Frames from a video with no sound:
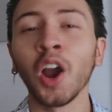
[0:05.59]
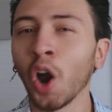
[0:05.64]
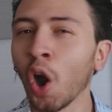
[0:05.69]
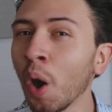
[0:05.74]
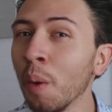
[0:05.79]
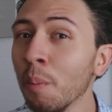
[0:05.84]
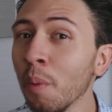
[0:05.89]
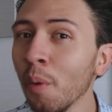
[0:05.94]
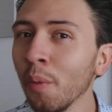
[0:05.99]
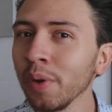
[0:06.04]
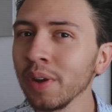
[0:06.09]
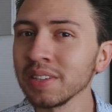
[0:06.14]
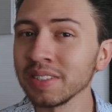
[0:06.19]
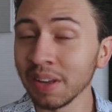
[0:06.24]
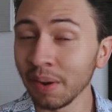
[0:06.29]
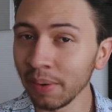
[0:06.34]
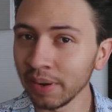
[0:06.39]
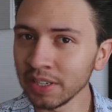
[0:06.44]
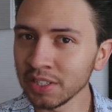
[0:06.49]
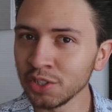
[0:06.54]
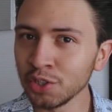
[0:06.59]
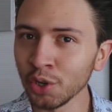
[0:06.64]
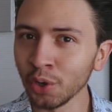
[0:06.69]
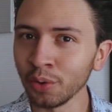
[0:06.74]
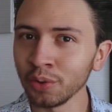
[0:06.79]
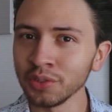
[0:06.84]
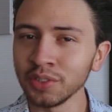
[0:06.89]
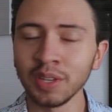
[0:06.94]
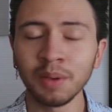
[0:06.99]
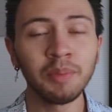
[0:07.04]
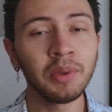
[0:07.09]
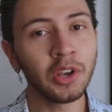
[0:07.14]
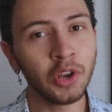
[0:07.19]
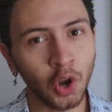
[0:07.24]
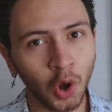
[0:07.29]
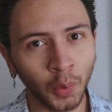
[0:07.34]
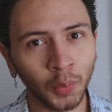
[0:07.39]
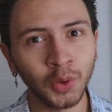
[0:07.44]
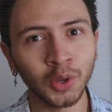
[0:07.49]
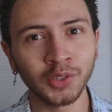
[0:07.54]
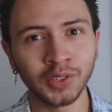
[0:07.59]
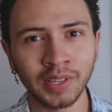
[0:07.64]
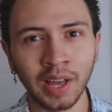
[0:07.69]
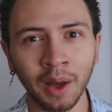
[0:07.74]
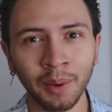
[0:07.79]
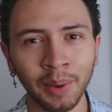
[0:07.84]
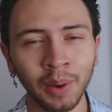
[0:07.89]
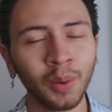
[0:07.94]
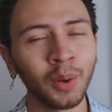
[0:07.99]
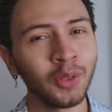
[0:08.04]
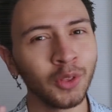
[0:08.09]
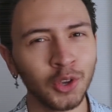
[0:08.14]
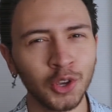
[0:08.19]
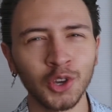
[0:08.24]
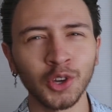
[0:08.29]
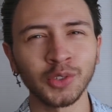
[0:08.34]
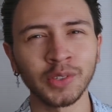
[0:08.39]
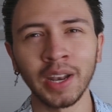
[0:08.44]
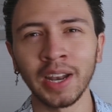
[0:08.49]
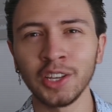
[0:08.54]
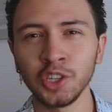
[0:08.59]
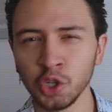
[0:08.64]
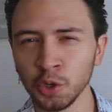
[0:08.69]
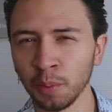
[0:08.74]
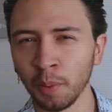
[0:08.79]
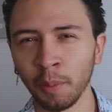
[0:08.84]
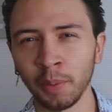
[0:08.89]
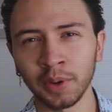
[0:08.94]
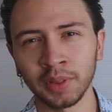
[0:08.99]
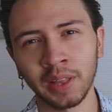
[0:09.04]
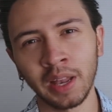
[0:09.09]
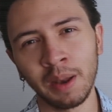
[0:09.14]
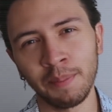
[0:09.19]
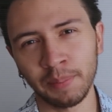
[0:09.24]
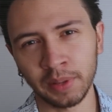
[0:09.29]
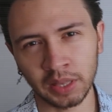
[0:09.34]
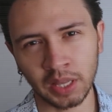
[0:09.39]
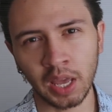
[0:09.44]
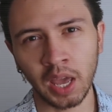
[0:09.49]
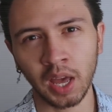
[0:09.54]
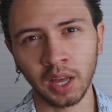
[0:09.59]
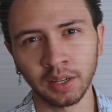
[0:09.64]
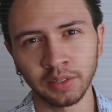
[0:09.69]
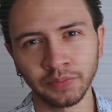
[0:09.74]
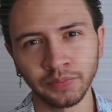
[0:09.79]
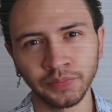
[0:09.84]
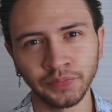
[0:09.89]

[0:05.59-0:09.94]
¿Cómo voy a saber yo si mi novio sabe cuando yo se la chupo por telepatía?